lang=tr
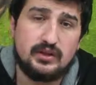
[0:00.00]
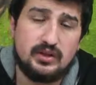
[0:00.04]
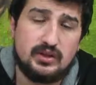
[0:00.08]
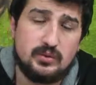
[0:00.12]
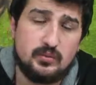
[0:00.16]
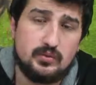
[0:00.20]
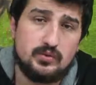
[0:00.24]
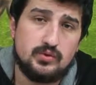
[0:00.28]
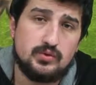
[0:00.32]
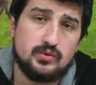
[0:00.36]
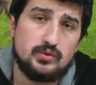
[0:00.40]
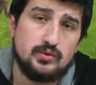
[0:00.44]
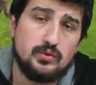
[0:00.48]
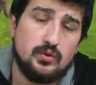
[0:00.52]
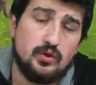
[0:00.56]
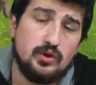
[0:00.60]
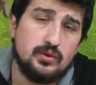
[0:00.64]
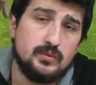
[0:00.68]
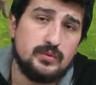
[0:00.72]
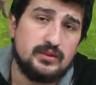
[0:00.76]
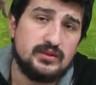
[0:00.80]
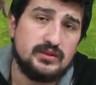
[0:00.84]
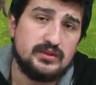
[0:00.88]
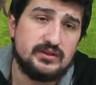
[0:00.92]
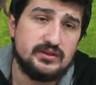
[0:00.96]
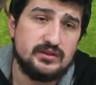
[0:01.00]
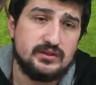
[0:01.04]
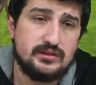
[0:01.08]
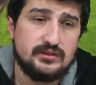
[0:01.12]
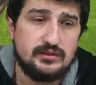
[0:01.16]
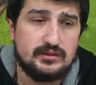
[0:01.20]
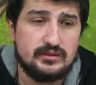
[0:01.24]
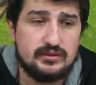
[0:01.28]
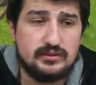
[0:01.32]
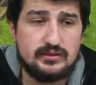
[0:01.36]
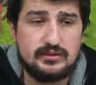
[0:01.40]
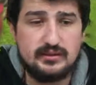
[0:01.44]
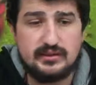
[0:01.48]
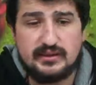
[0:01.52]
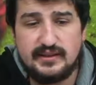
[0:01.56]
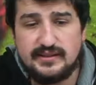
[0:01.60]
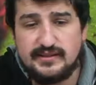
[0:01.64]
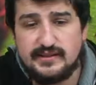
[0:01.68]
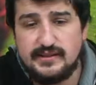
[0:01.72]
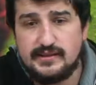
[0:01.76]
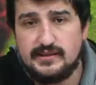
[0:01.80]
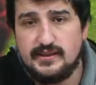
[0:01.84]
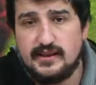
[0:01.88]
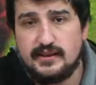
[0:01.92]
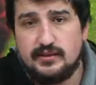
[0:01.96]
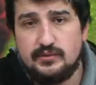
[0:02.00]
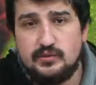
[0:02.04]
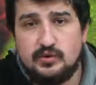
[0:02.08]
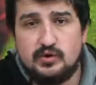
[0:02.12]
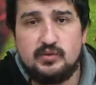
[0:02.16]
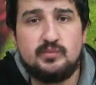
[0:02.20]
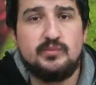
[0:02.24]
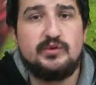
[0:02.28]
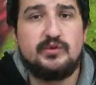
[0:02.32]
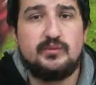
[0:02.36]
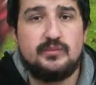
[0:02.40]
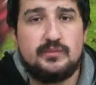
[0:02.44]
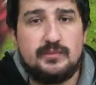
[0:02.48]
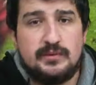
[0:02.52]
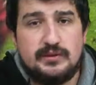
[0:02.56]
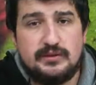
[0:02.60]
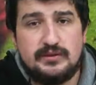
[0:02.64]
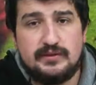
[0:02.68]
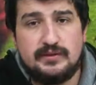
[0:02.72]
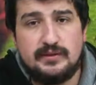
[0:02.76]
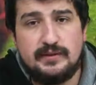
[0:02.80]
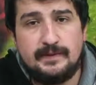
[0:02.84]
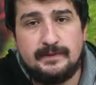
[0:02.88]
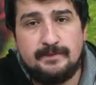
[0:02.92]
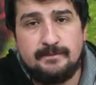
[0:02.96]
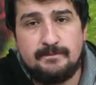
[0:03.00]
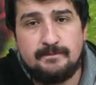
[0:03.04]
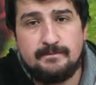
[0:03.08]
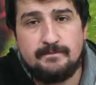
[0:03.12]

2.5 gol barajının geçeceğini düşünmüyorum bu maçta.